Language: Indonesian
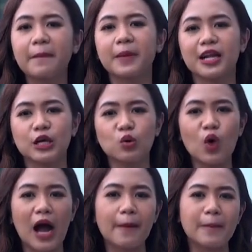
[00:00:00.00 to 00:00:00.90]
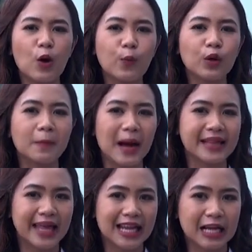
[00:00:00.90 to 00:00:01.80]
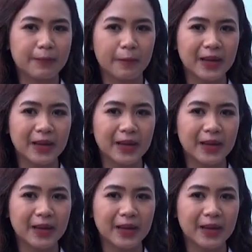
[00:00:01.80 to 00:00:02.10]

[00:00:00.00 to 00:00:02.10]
memberi uang maupun materi ke